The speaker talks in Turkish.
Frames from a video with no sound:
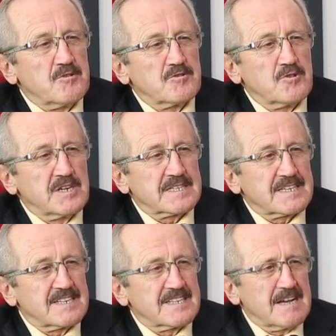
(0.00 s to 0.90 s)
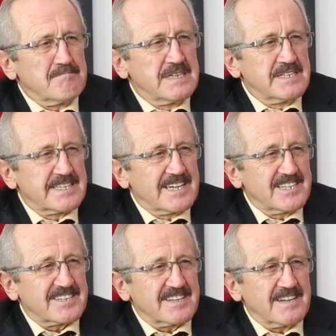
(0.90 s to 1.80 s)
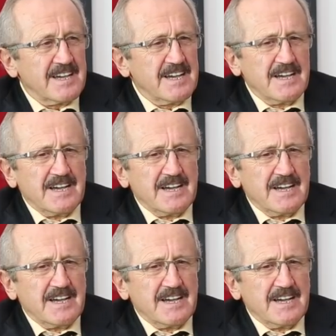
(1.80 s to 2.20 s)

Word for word: öykü yazarından biri seçti. Hmm.